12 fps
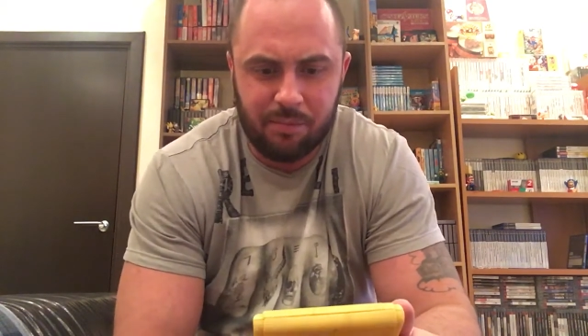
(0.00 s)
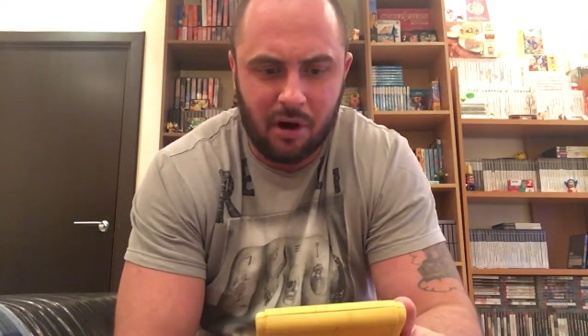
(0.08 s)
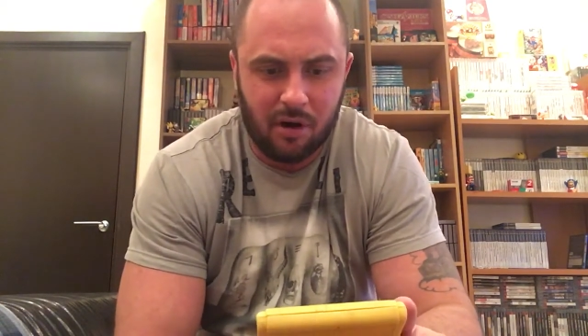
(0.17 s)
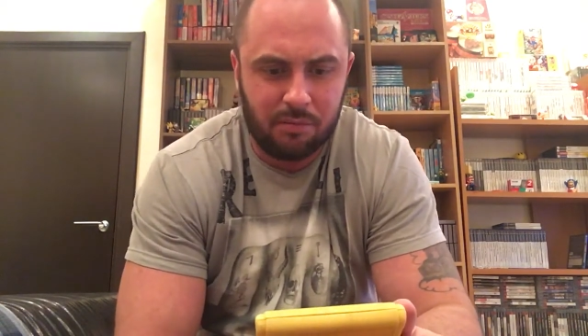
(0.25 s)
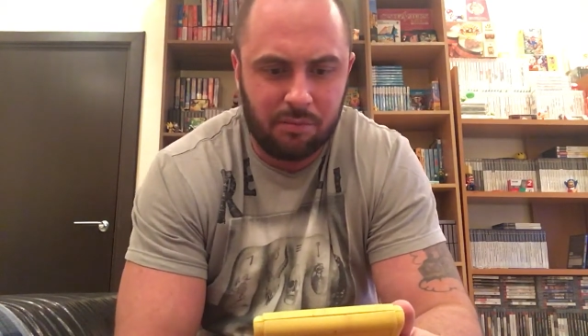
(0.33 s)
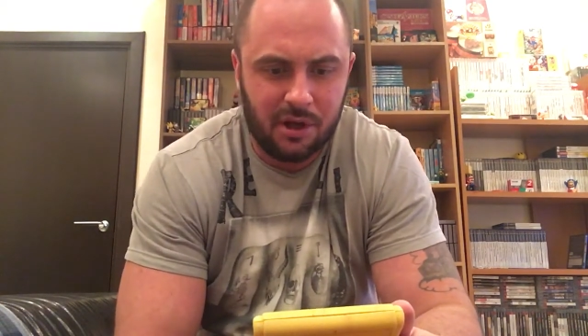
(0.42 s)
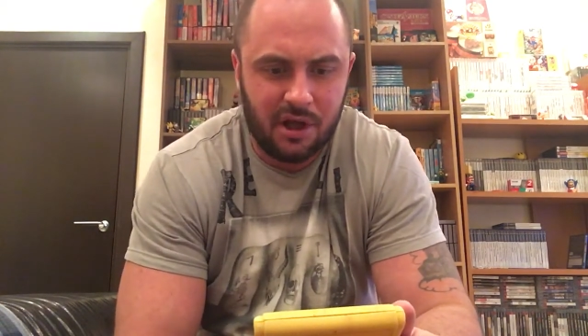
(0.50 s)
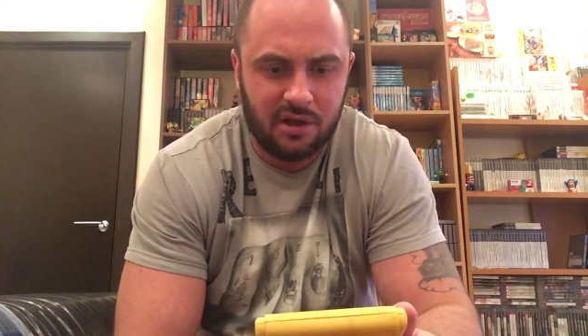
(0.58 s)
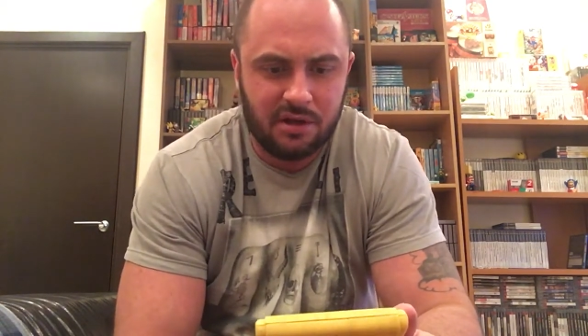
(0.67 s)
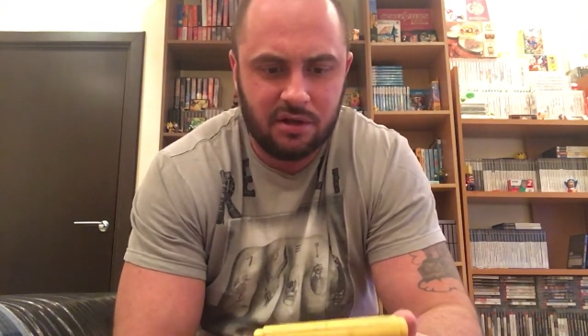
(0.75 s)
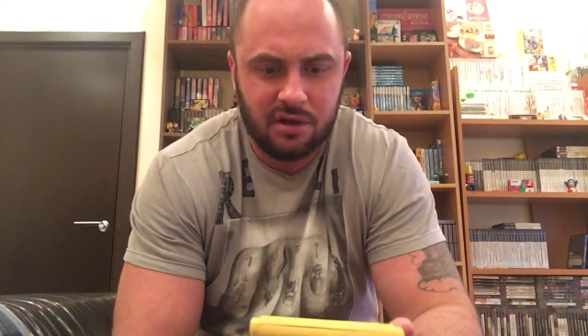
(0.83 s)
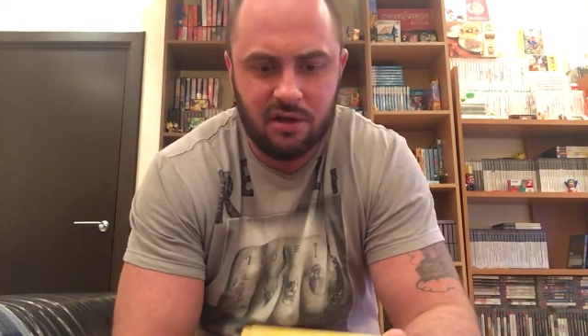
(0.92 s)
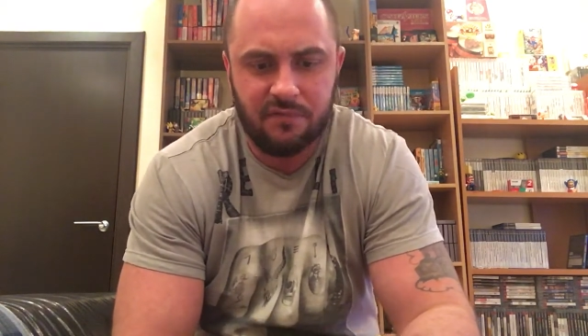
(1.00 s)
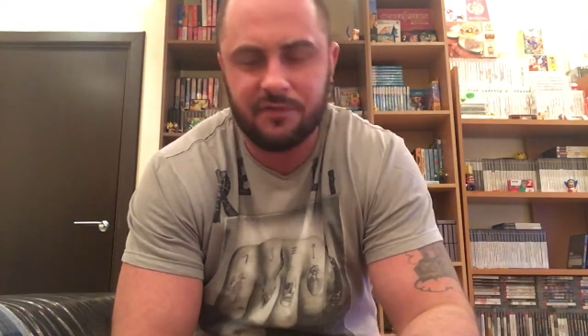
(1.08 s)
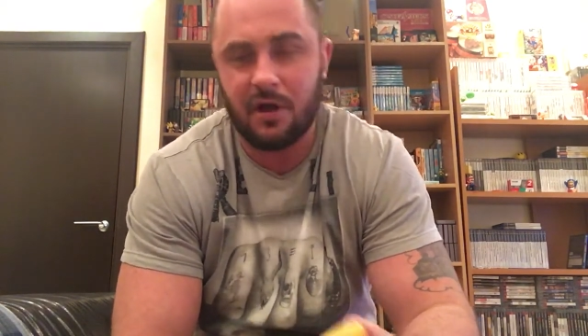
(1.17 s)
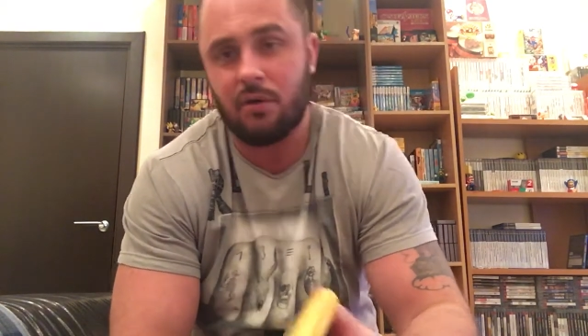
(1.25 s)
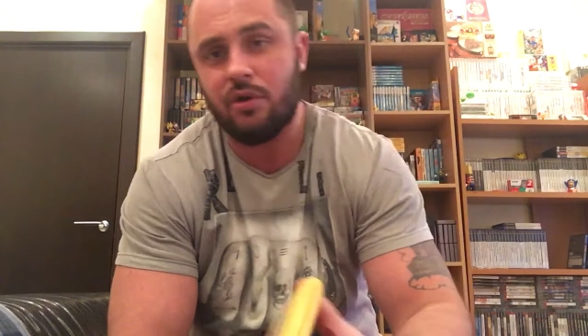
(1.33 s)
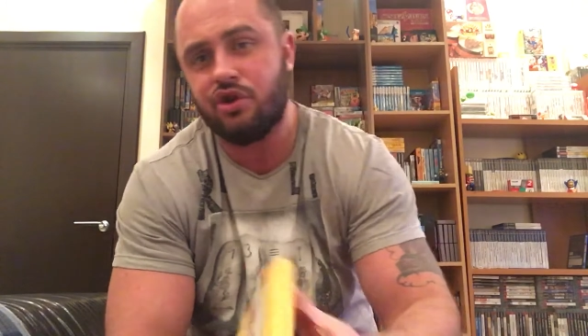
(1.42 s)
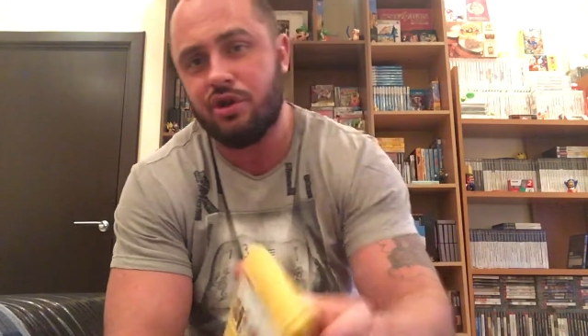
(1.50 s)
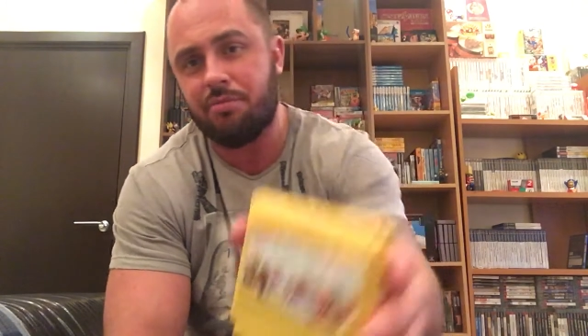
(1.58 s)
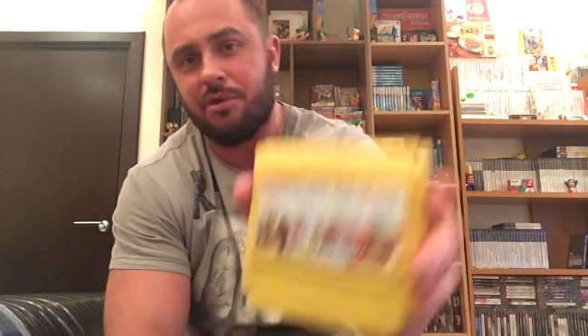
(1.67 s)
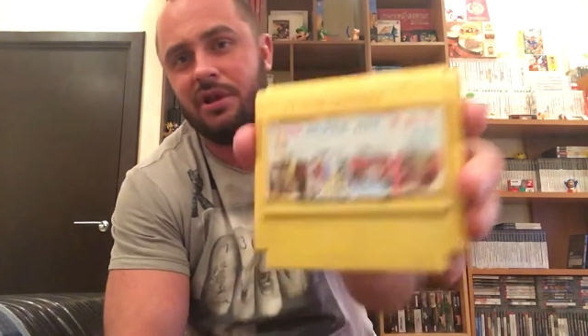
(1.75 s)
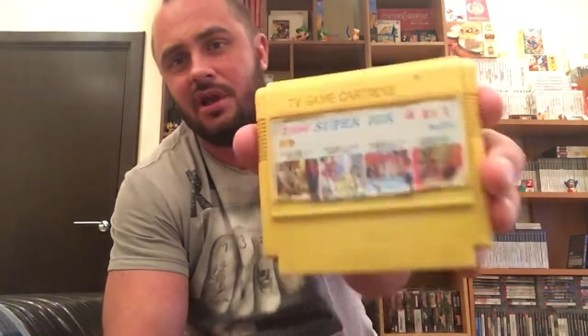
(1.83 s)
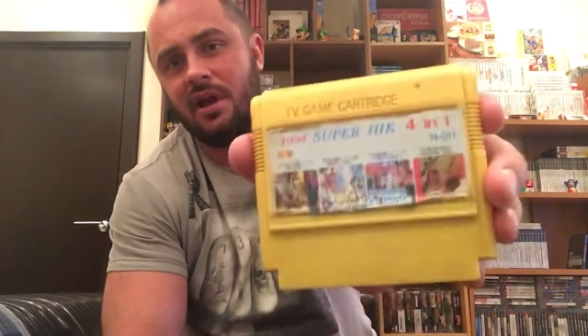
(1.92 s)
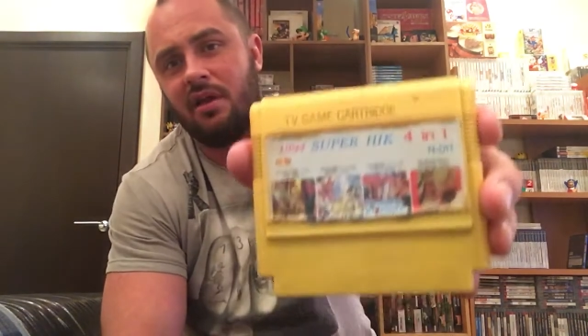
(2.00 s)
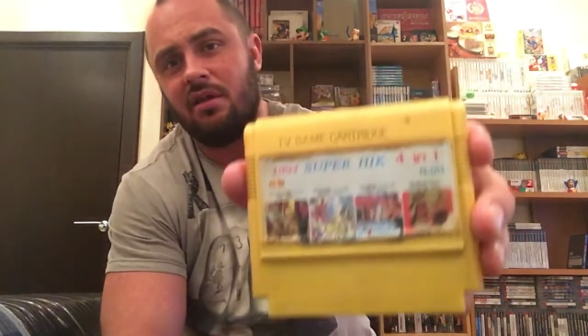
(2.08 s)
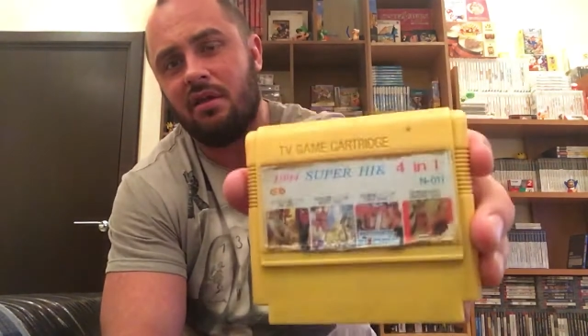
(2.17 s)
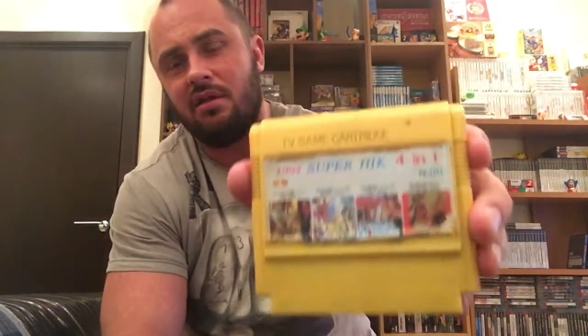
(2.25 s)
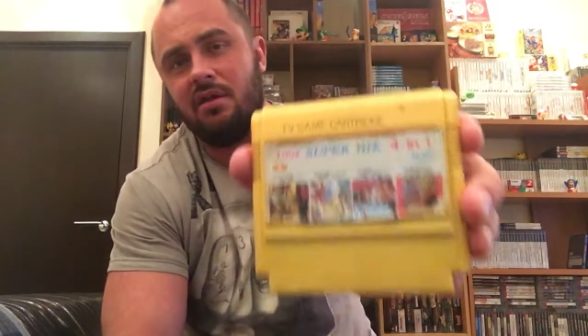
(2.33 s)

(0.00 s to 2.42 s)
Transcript: Power Blade и второй Чип и Дейл,